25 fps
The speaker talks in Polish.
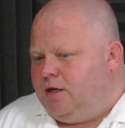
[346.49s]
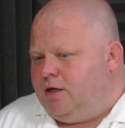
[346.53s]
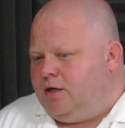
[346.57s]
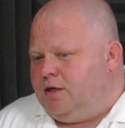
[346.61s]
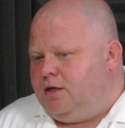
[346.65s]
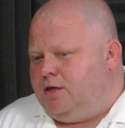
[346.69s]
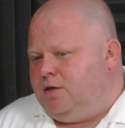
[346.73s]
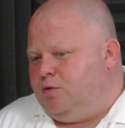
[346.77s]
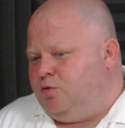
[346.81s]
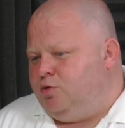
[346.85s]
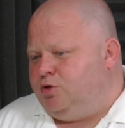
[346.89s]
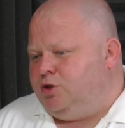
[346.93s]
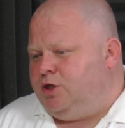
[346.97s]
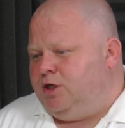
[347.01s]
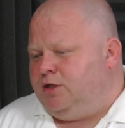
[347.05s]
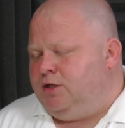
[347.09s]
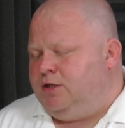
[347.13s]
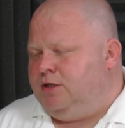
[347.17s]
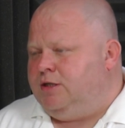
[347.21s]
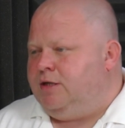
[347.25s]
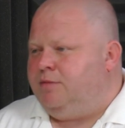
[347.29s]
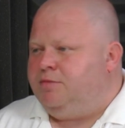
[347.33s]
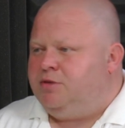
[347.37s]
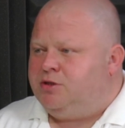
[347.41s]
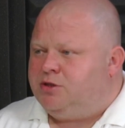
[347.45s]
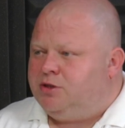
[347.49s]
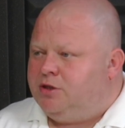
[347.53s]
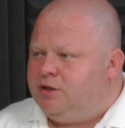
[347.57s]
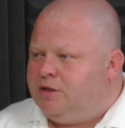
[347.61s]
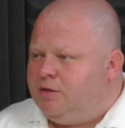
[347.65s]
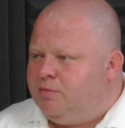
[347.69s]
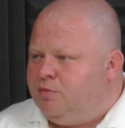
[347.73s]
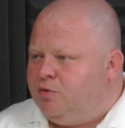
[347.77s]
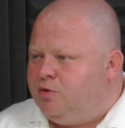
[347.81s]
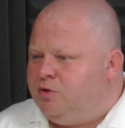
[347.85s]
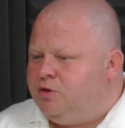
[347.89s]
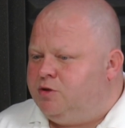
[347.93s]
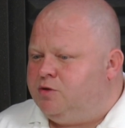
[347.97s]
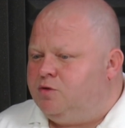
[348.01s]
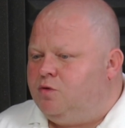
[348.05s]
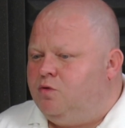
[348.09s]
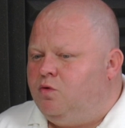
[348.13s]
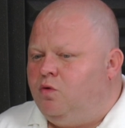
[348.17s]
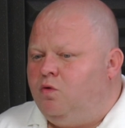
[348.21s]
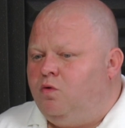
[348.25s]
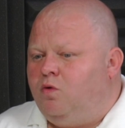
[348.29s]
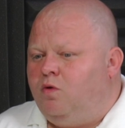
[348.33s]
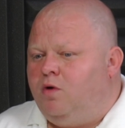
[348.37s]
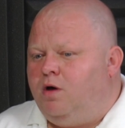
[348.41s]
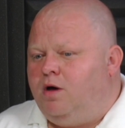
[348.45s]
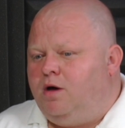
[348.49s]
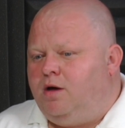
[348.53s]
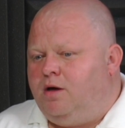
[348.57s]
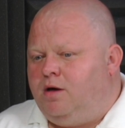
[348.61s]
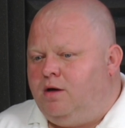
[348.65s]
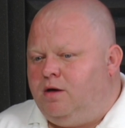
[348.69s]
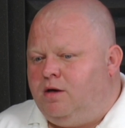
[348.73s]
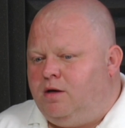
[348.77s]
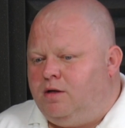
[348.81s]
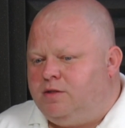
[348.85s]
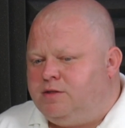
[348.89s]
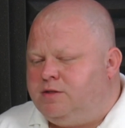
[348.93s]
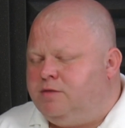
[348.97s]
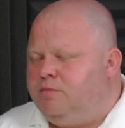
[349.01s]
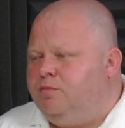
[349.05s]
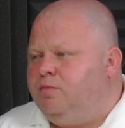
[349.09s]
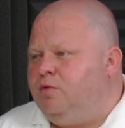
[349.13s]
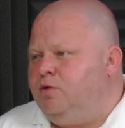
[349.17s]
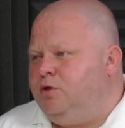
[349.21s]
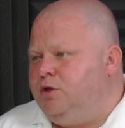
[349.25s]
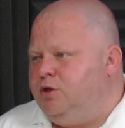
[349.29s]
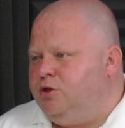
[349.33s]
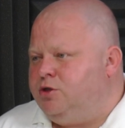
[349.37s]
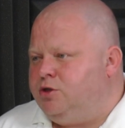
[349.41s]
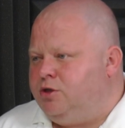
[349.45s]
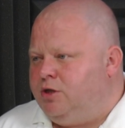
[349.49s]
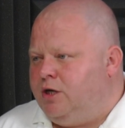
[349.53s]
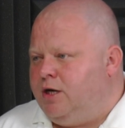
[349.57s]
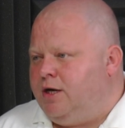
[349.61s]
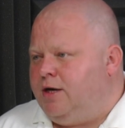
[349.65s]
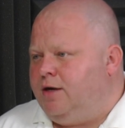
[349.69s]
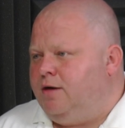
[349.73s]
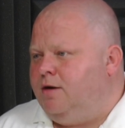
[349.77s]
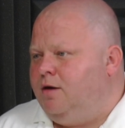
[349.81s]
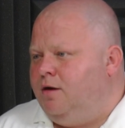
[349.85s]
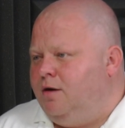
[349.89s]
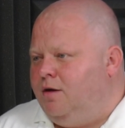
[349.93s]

e, usiedli tam jeszcze na boisku, e, symbolicznie